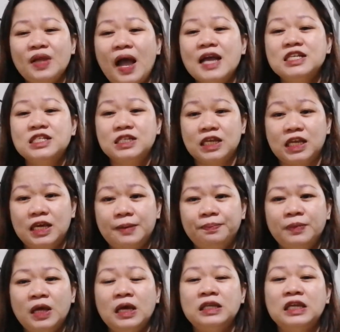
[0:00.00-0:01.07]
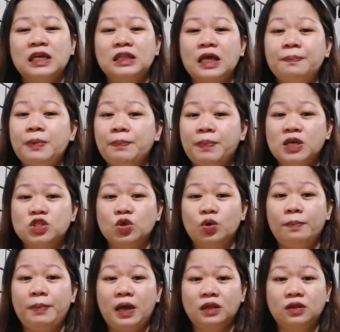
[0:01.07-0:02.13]
ice cream, na tagpipiso
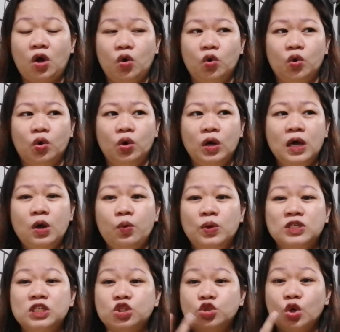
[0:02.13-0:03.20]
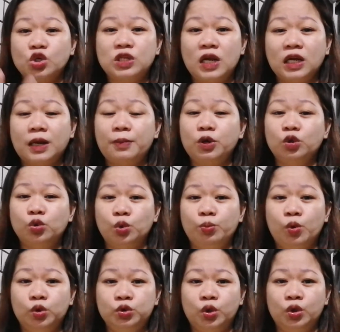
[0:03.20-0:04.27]
ang benta ko, which is dos lang naman yung
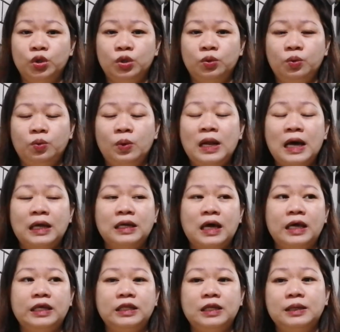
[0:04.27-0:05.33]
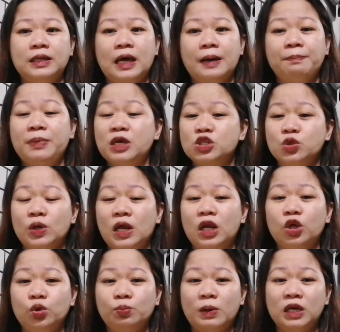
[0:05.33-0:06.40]
tubo doon, wala na, hindi na, piso na
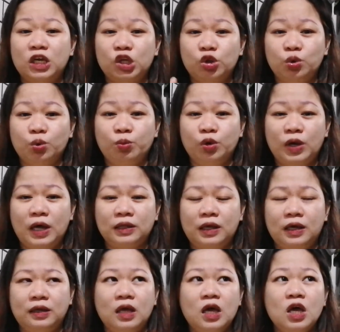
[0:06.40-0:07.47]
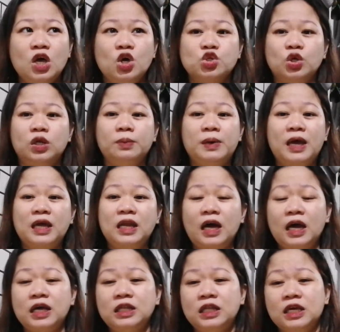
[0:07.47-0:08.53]
lang yung magiging tubo natin. So, nagbigay
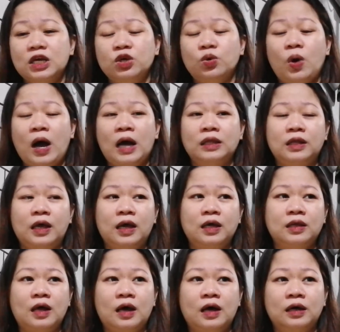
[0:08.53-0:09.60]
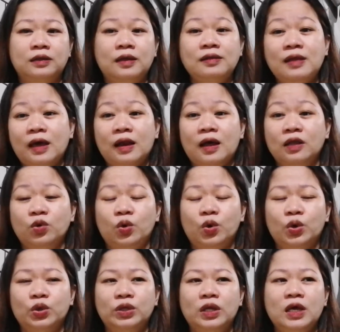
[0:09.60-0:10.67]
na ng idea yung ate na tindera
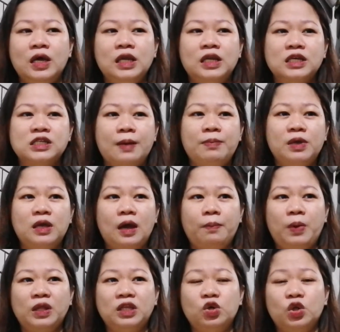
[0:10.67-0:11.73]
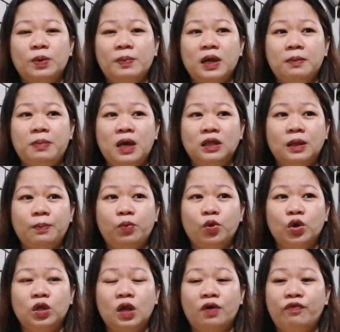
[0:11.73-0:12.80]
doon, na sabi niya, pwede nyo naman ibenta po
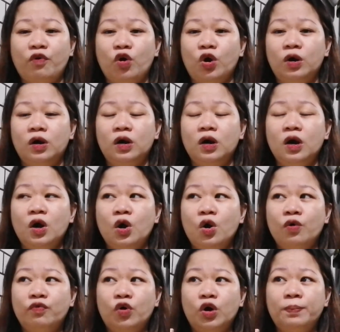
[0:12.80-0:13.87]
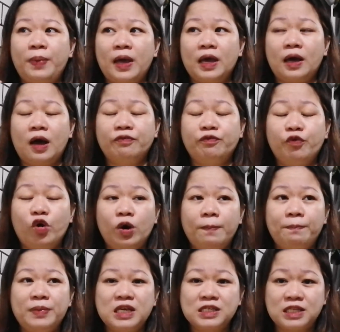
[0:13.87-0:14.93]
yun na for 4 uh, four
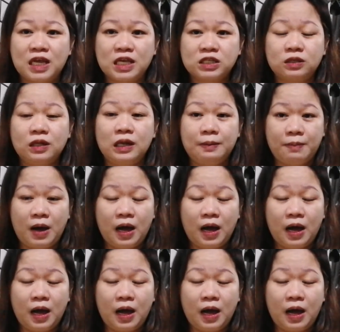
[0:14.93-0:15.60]
pieces, 5.